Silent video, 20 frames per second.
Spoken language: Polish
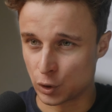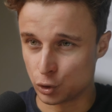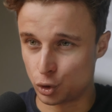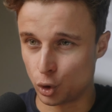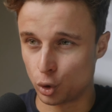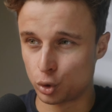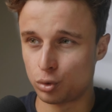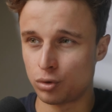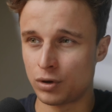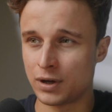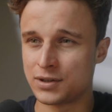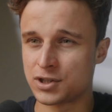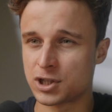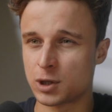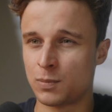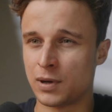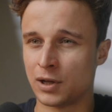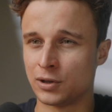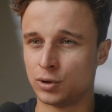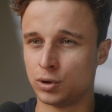do której
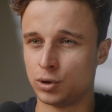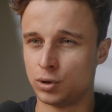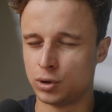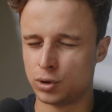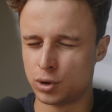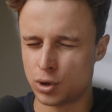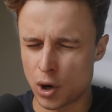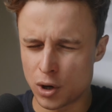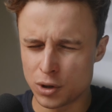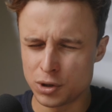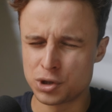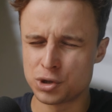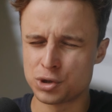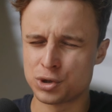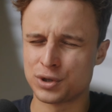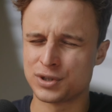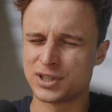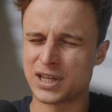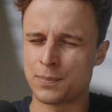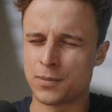trzeba
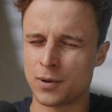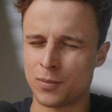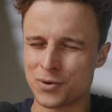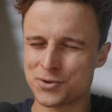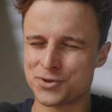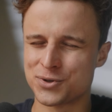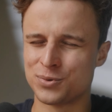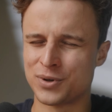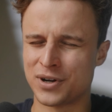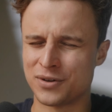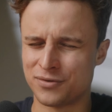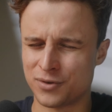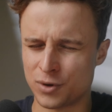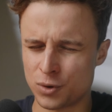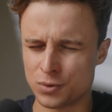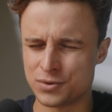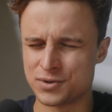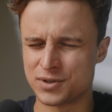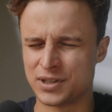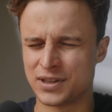dojść za pomocą
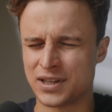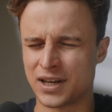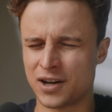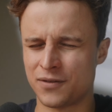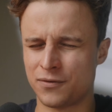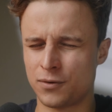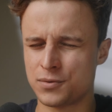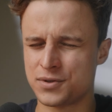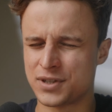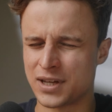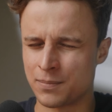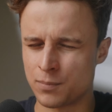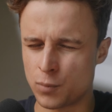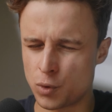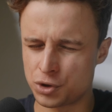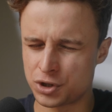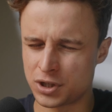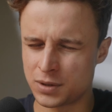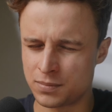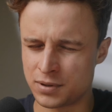rewolucji. Ta rewolucja
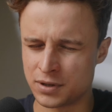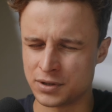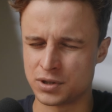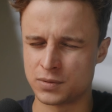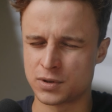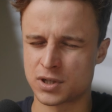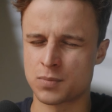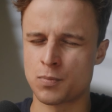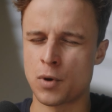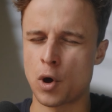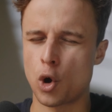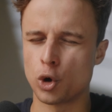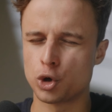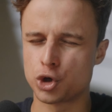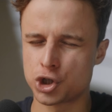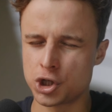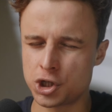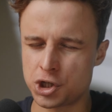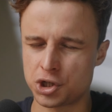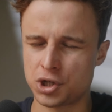musi być. Trzeba
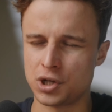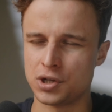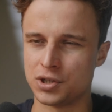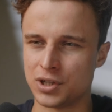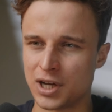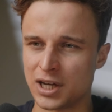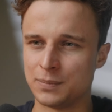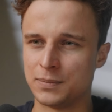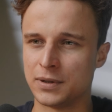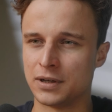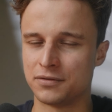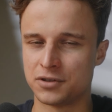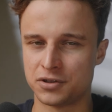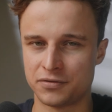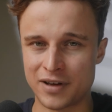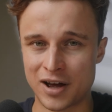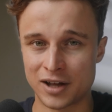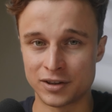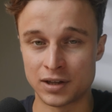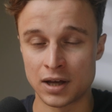oczyścić najpierw
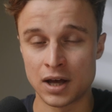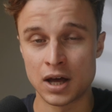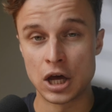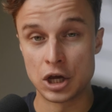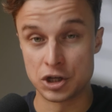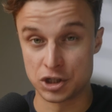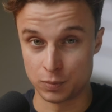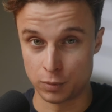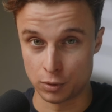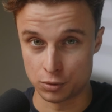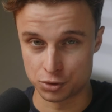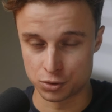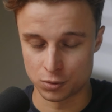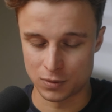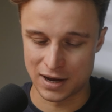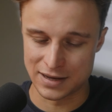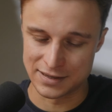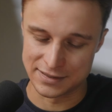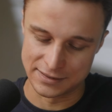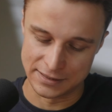świat z
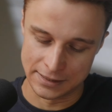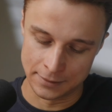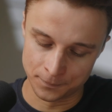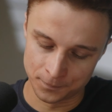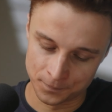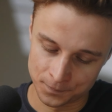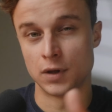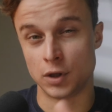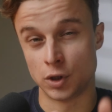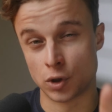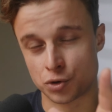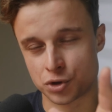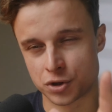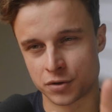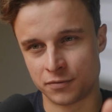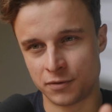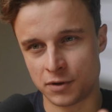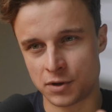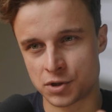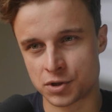burżuazji. I
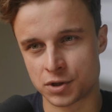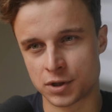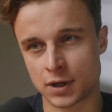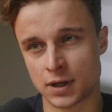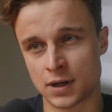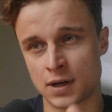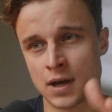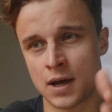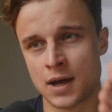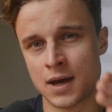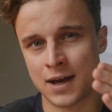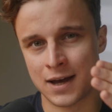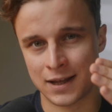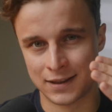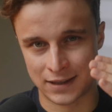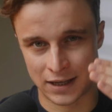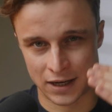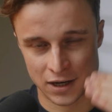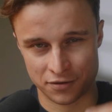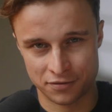oczywiście
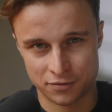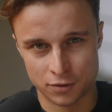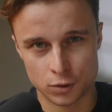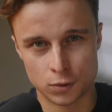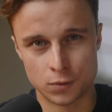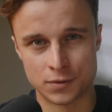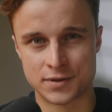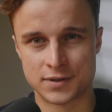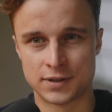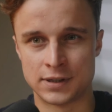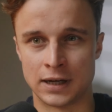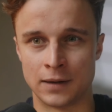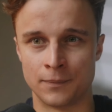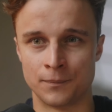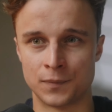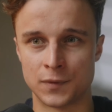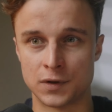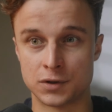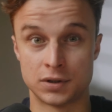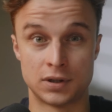ta rewolucja,
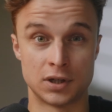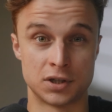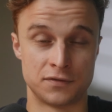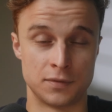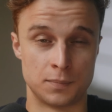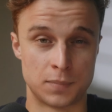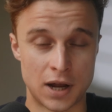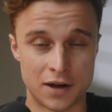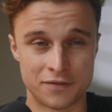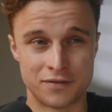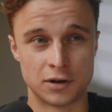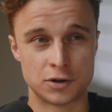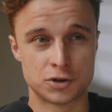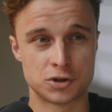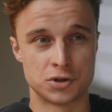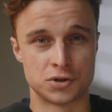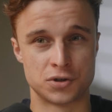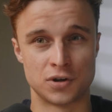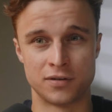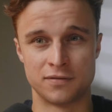czy też wyprawy
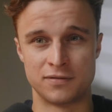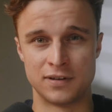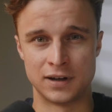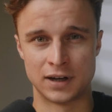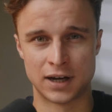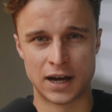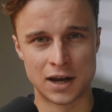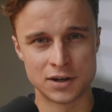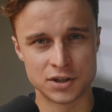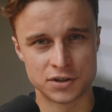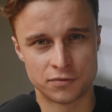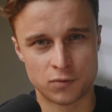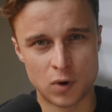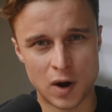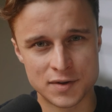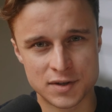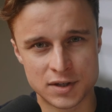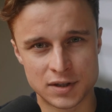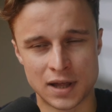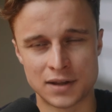krzyżowe, chęć
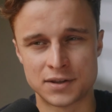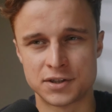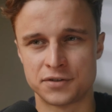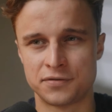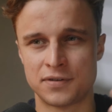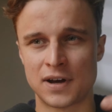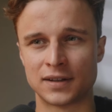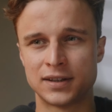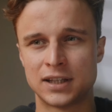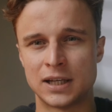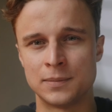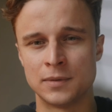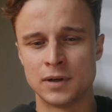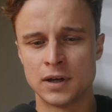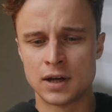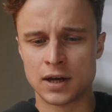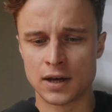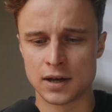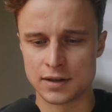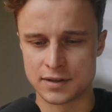władzy nad światem,
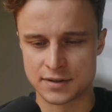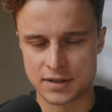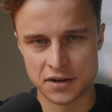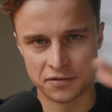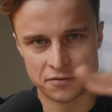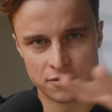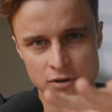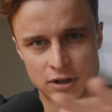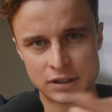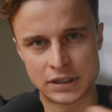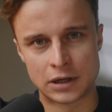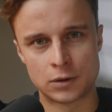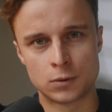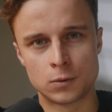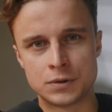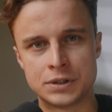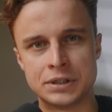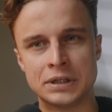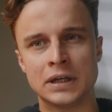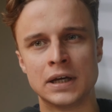zniewolenia
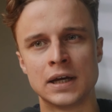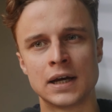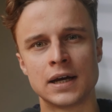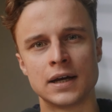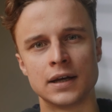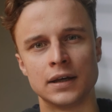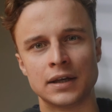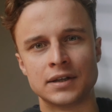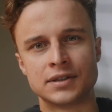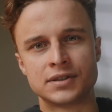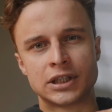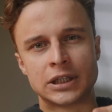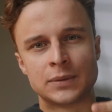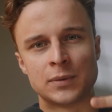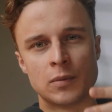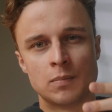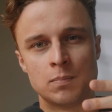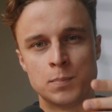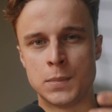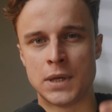ludzi, jest
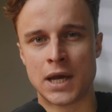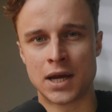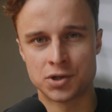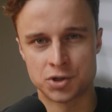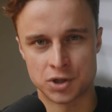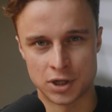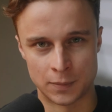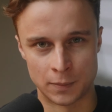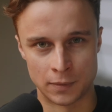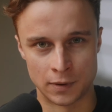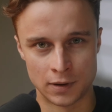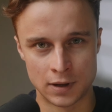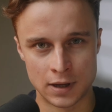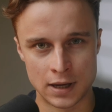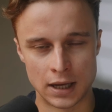tym mieczem,